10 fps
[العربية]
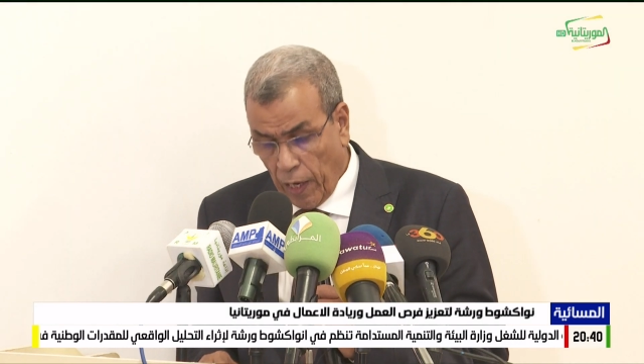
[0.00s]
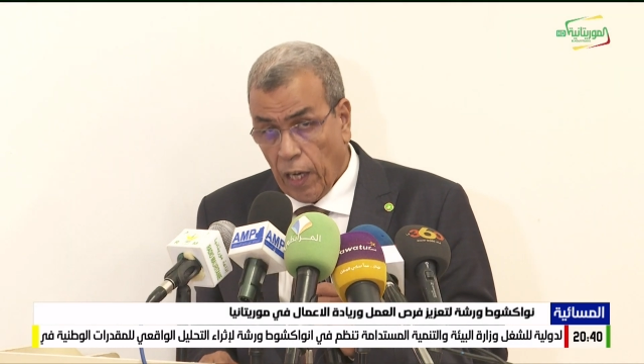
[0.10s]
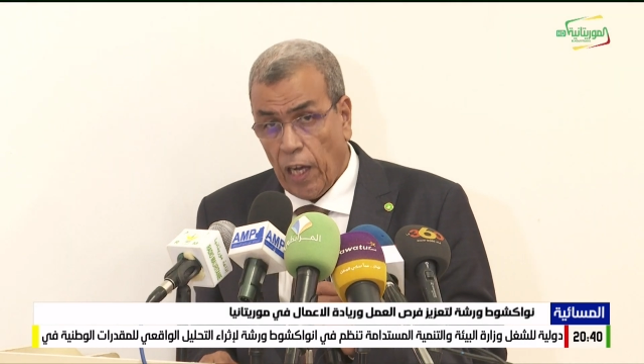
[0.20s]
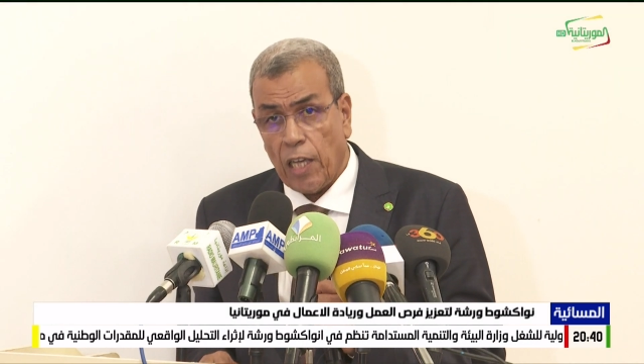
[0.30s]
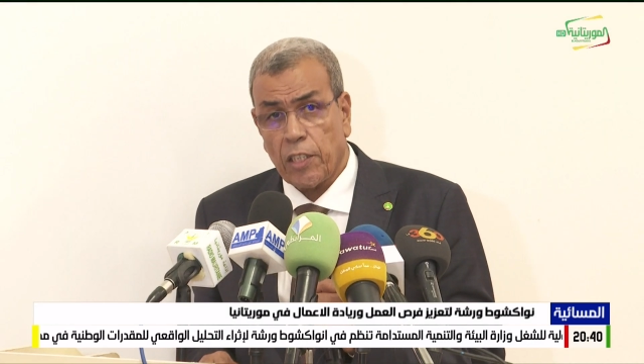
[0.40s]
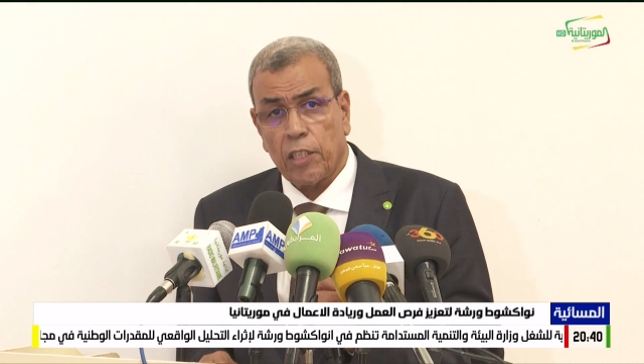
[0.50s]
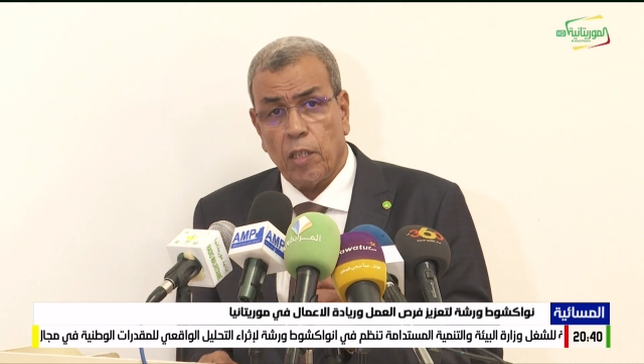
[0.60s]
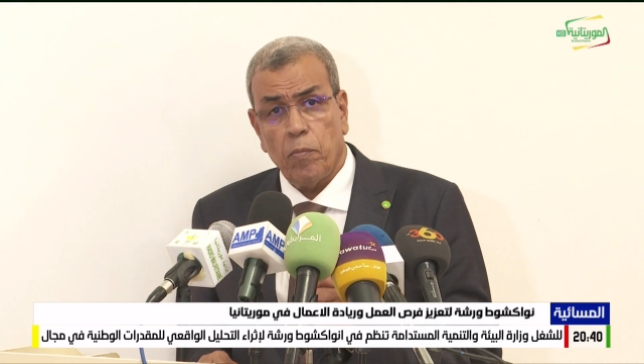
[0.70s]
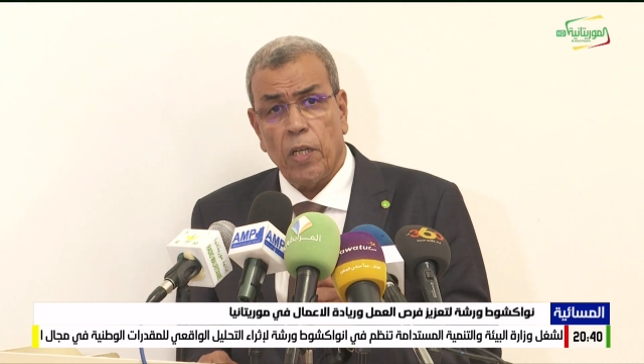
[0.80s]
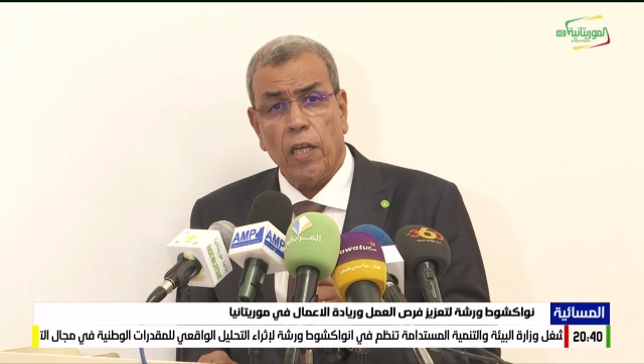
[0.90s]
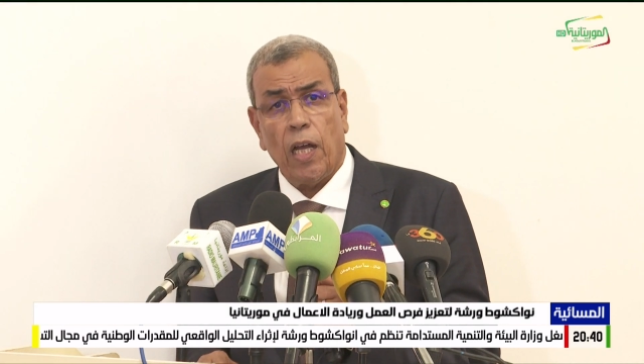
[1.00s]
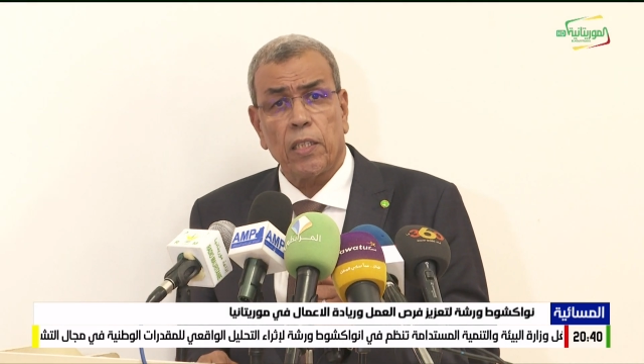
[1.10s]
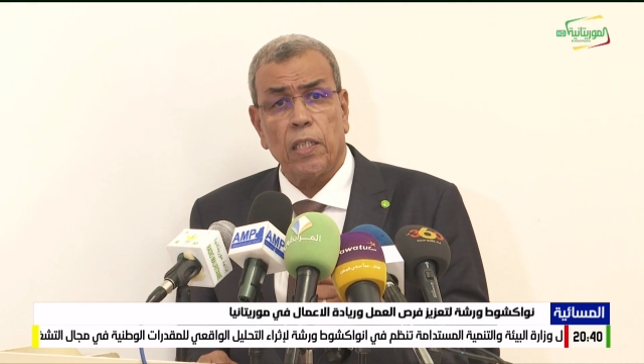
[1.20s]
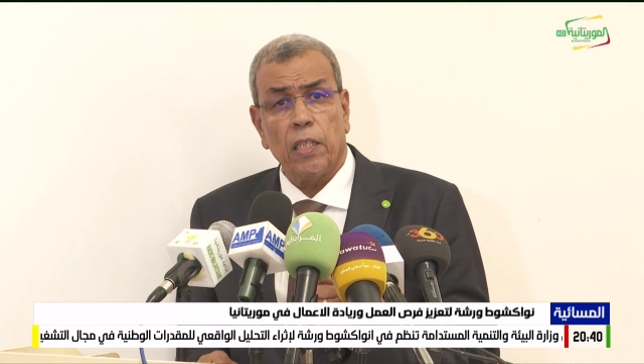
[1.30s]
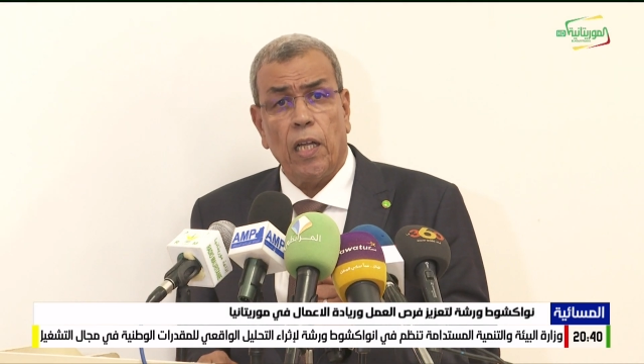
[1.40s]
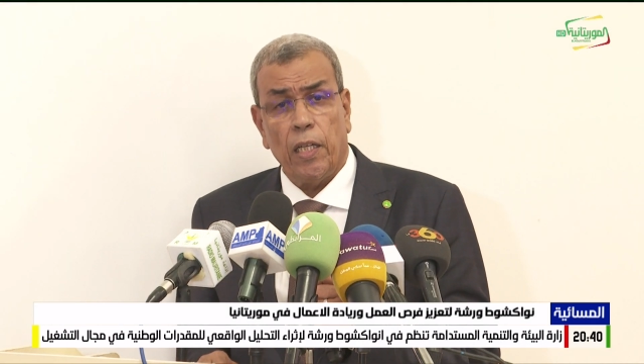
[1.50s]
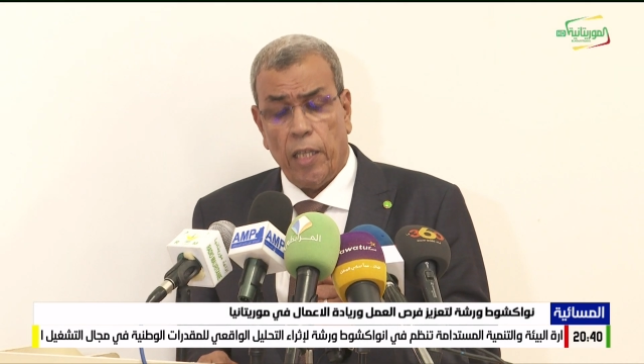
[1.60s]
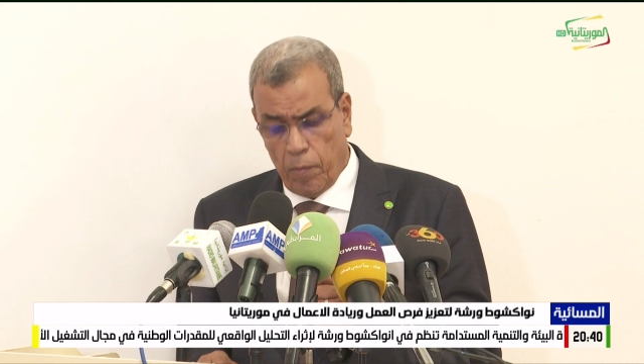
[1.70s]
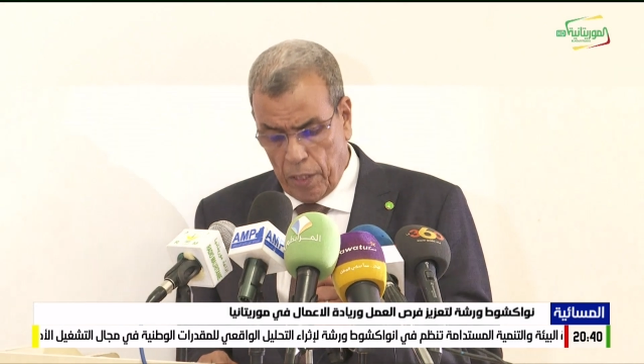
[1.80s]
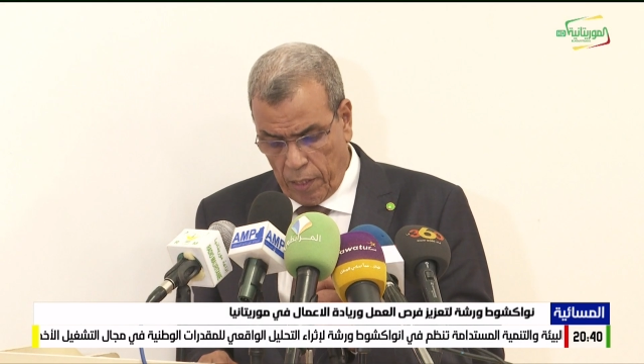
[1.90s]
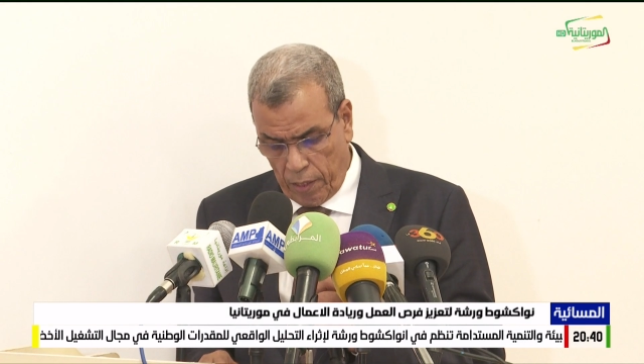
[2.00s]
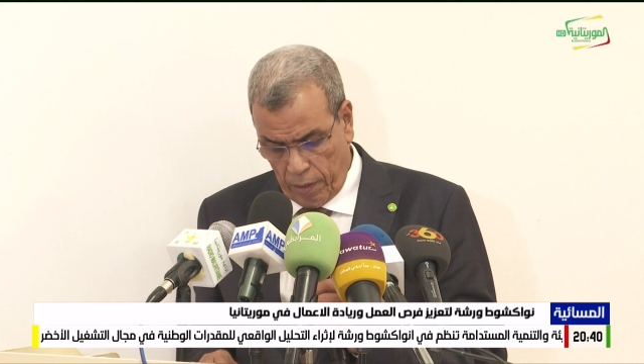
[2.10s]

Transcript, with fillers: خاصة من العاطلين عن العمل